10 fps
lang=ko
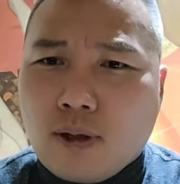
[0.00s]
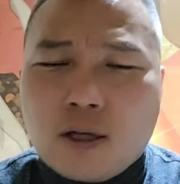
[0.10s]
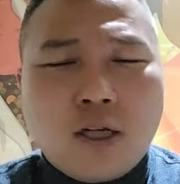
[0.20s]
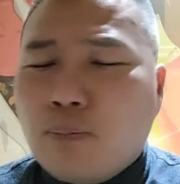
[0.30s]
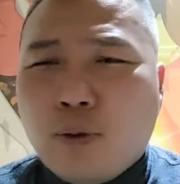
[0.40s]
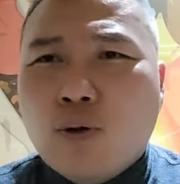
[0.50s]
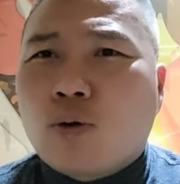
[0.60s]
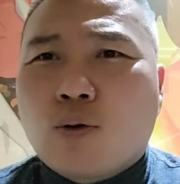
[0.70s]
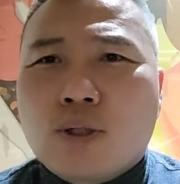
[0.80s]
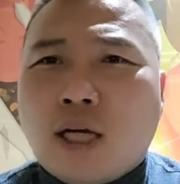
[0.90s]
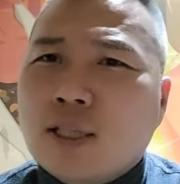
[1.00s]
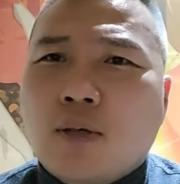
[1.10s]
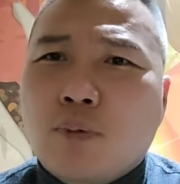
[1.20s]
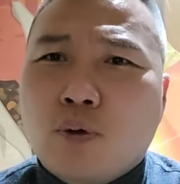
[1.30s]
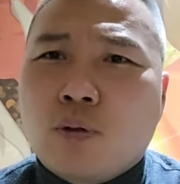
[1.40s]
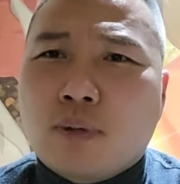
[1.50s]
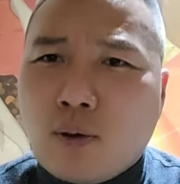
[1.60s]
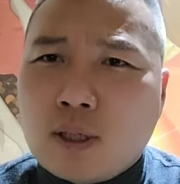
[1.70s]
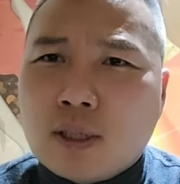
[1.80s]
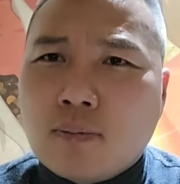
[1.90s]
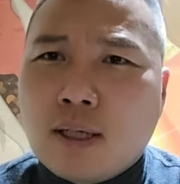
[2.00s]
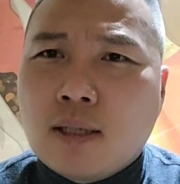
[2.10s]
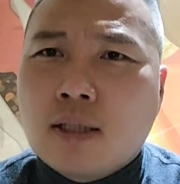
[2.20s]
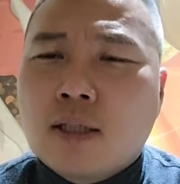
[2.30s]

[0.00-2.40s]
끌 필요 없고 삭제할 필요는 없다고 했지만